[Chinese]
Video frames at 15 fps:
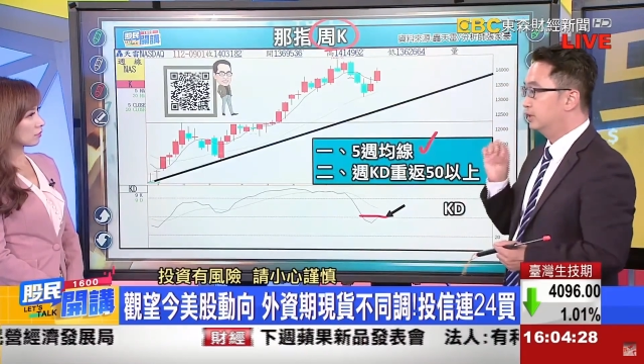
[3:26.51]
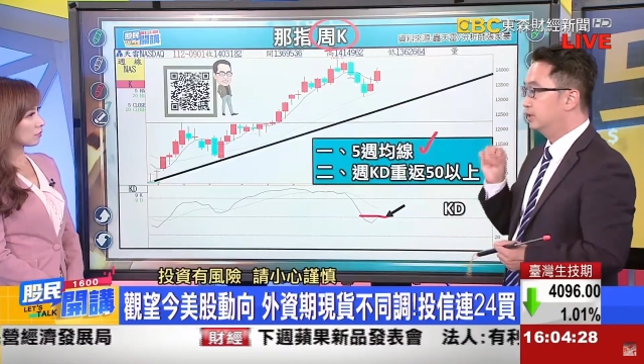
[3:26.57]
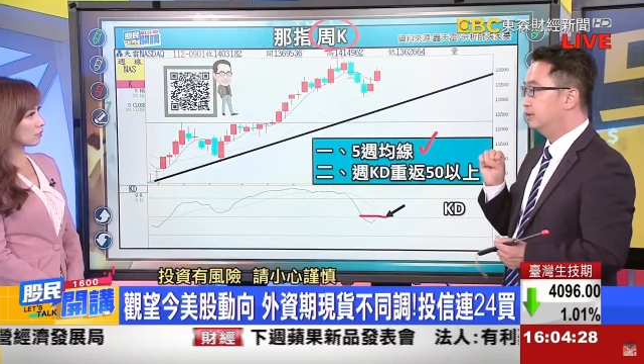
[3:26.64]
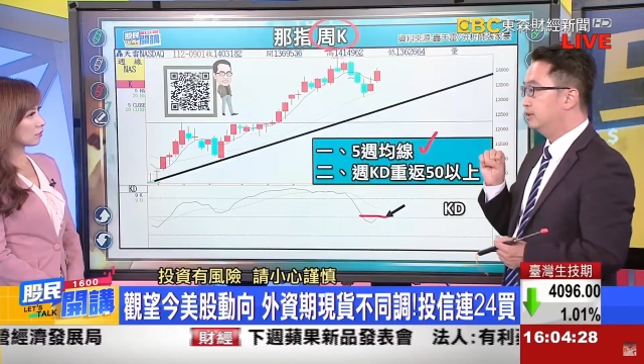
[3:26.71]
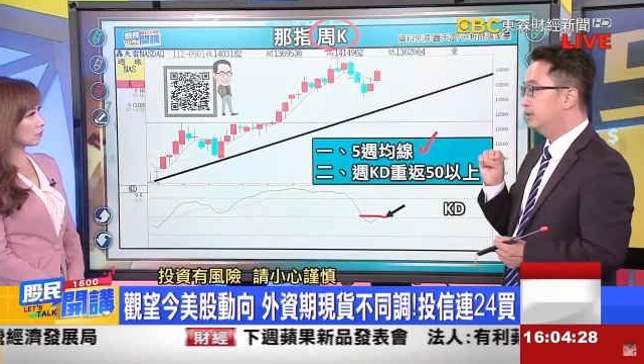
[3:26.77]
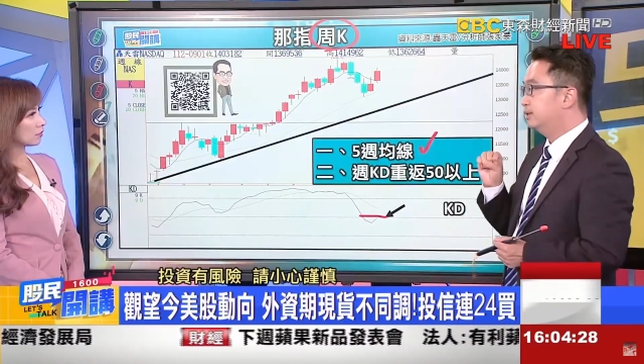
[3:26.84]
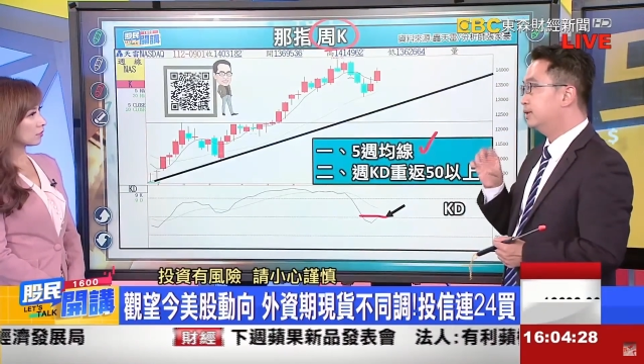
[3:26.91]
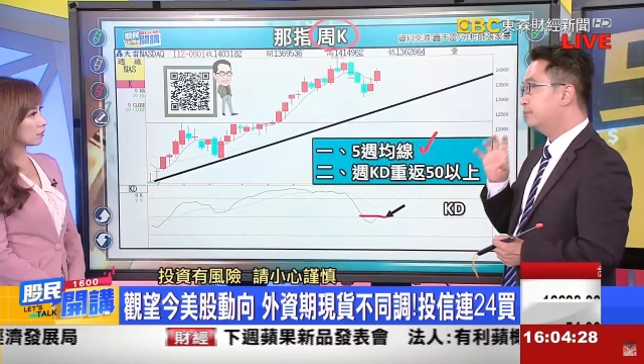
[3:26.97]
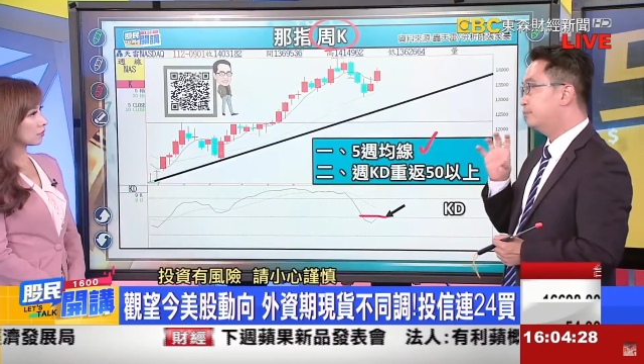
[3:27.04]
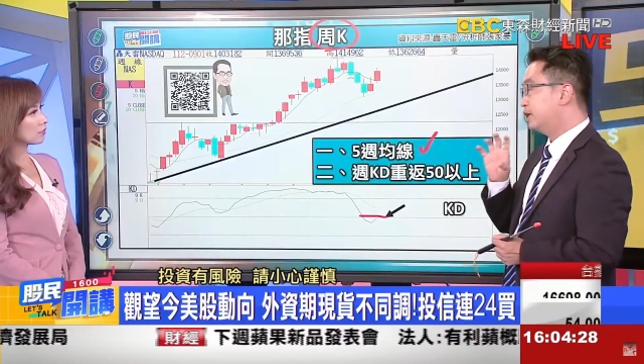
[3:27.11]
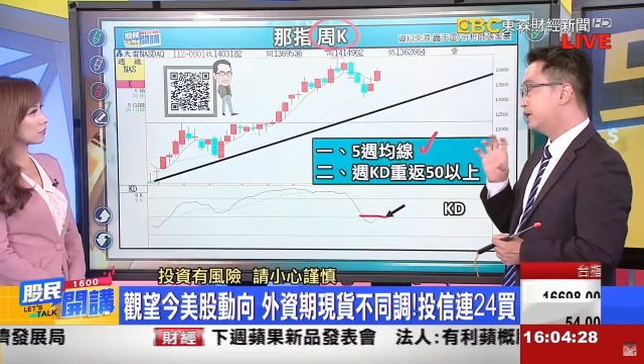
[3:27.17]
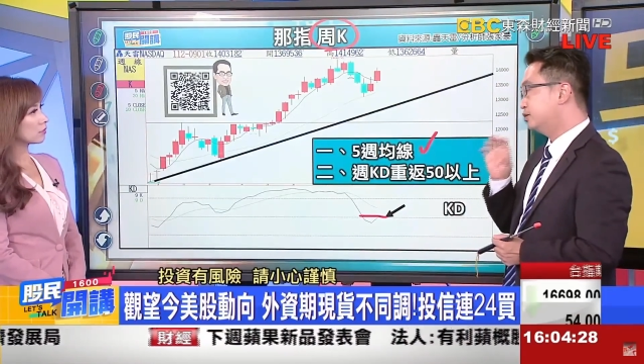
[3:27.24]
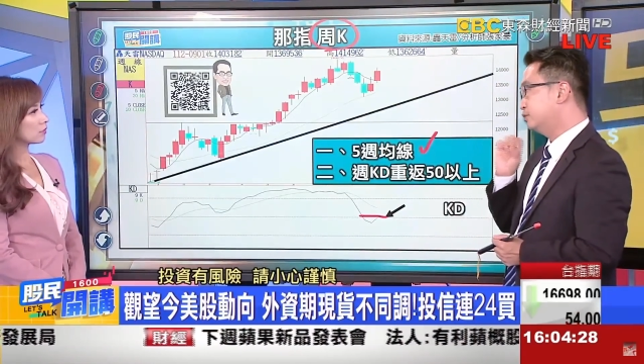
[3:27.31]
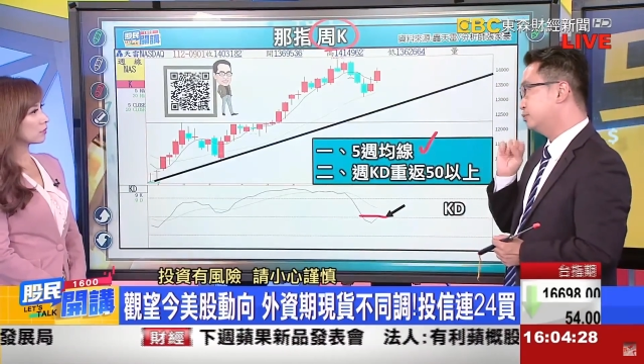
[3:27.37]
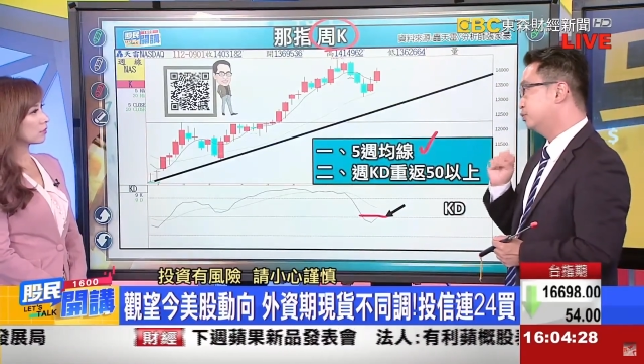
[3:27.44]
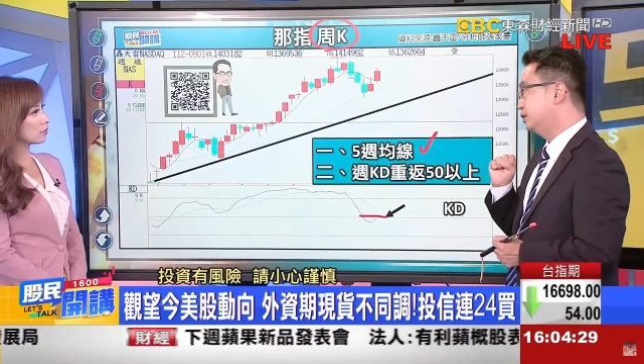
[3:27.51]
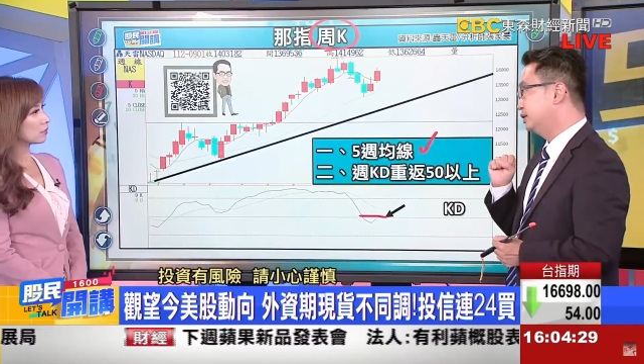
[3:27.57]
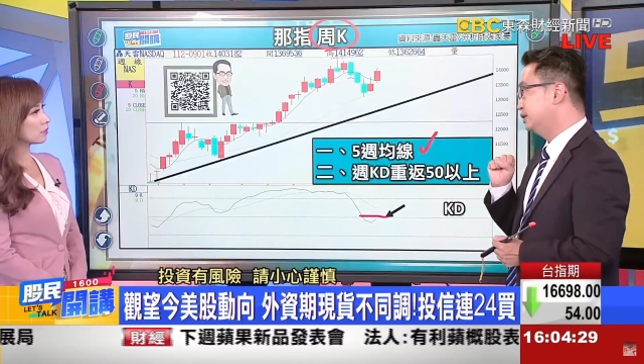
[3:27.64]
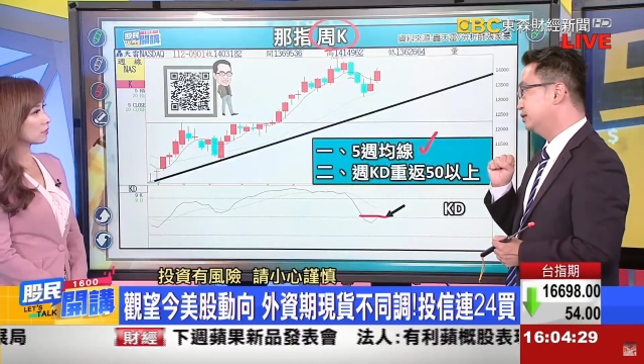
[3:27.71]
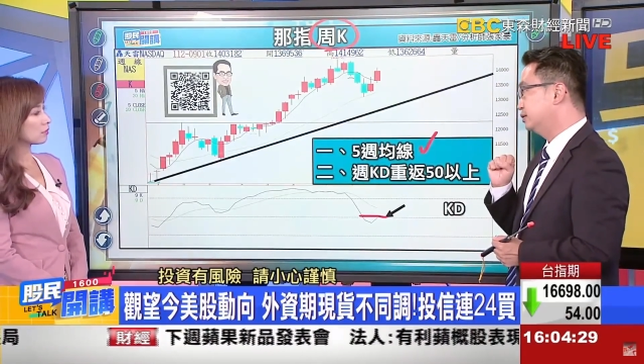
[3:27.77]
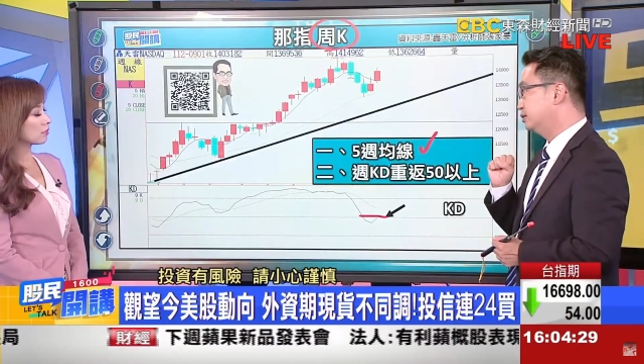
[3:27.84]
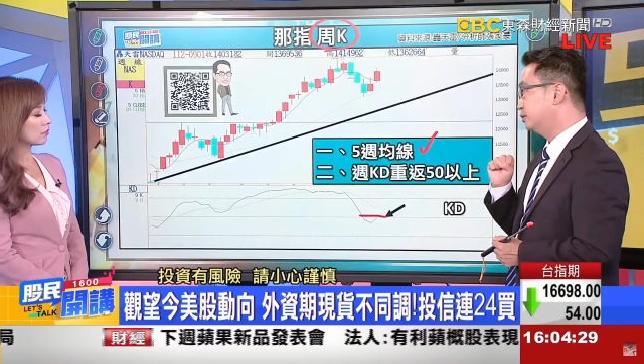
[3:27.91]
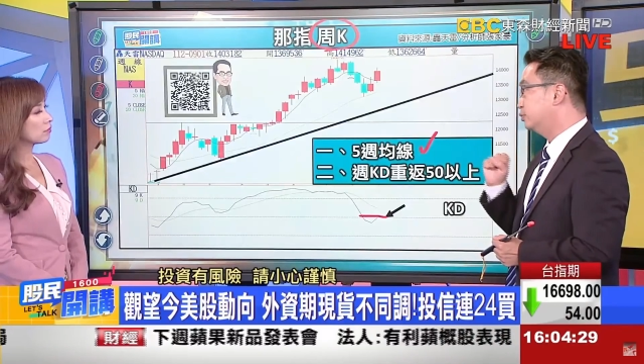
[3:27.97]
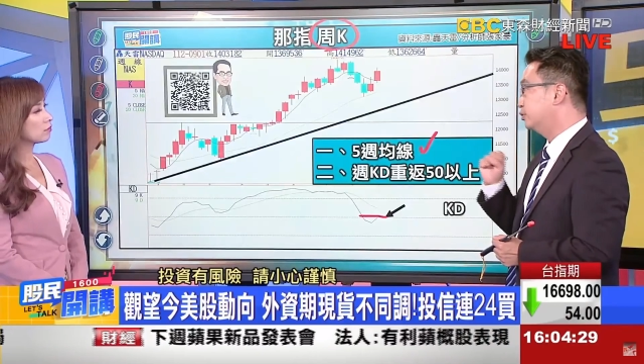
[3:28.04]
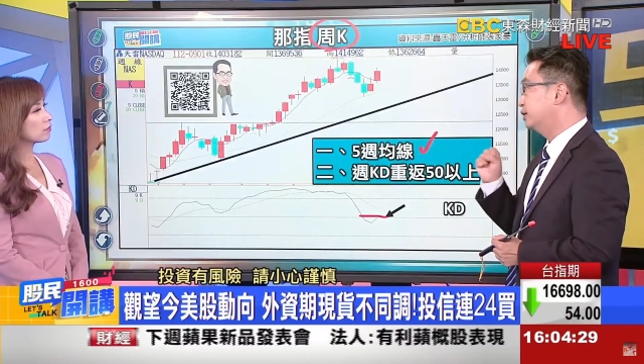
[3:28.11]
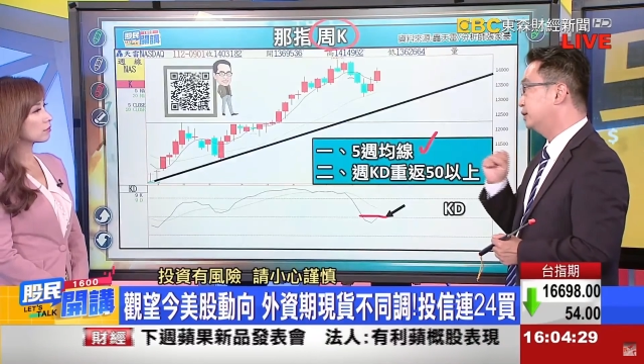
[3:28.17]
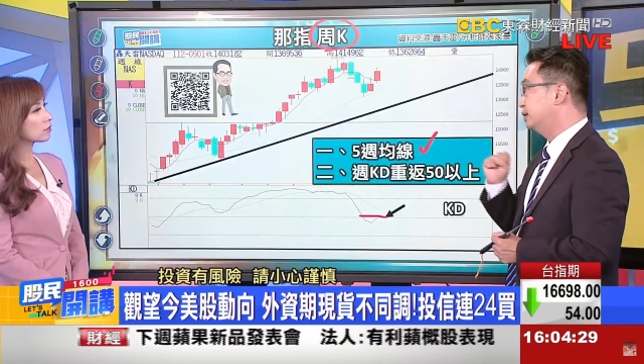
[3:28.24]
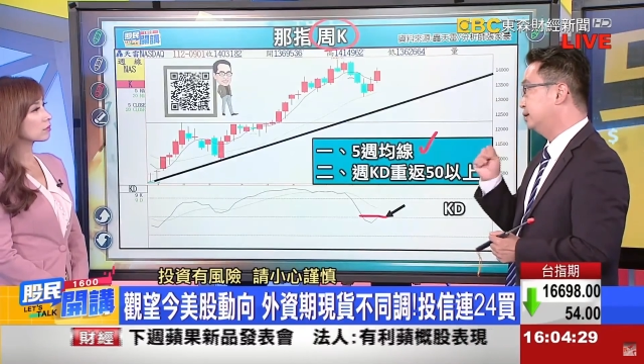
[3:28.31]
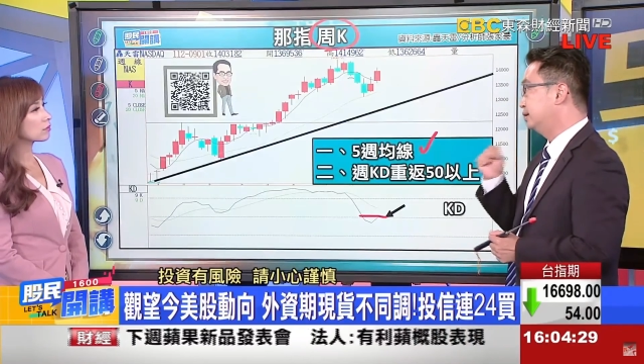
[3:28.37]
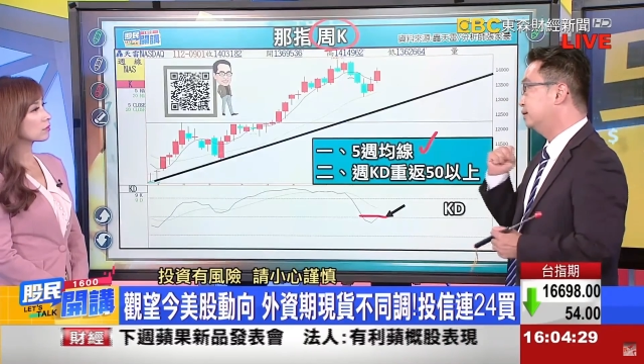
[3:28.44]
住了，应该八九不离十，就不
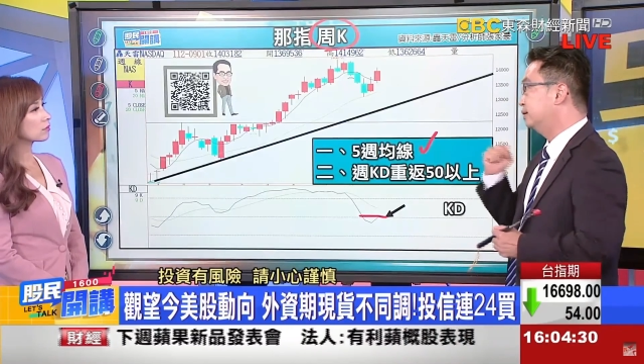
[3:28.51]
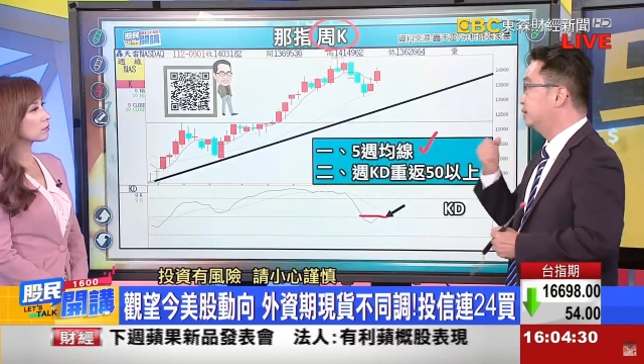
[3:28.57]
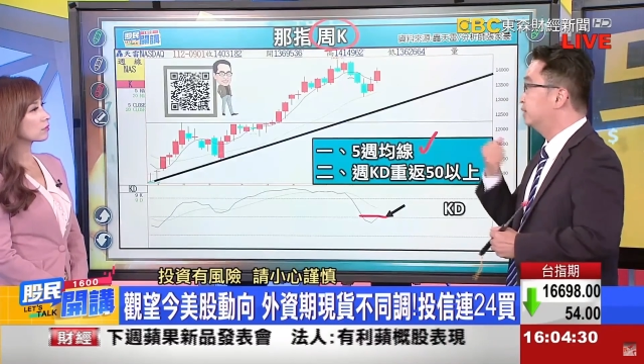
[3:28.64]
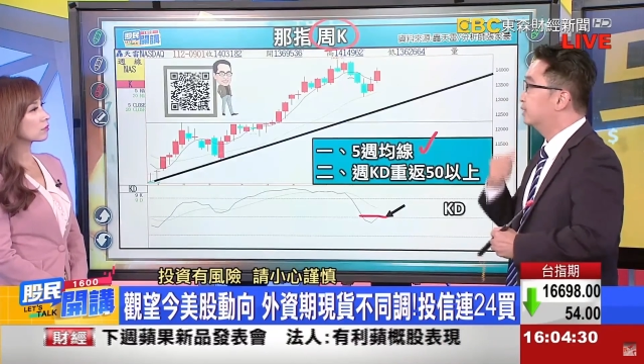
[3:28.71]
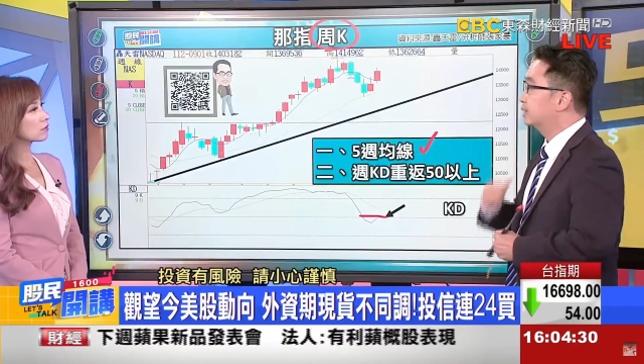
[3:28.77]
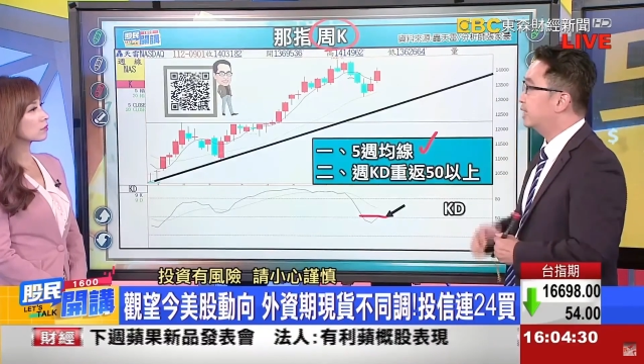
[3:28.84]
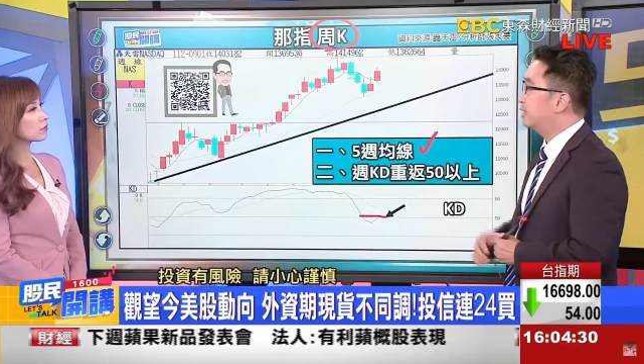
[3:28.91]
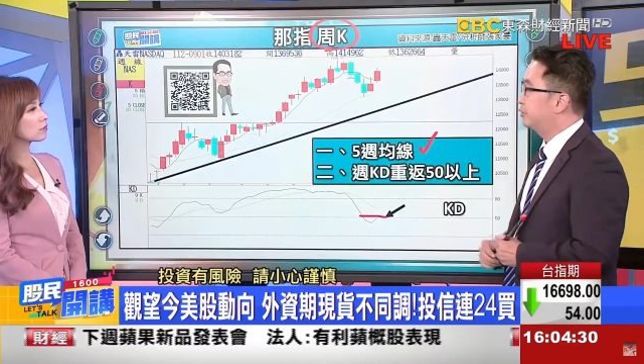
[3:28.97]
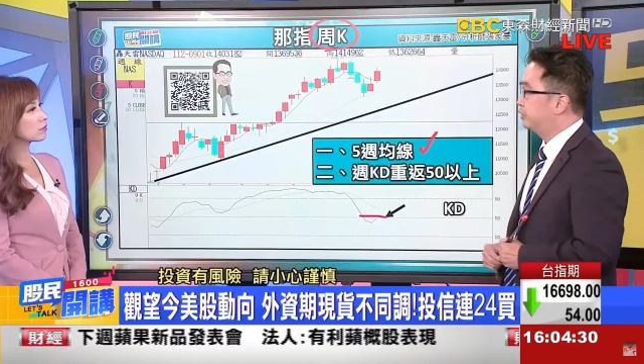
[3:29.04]
会离离得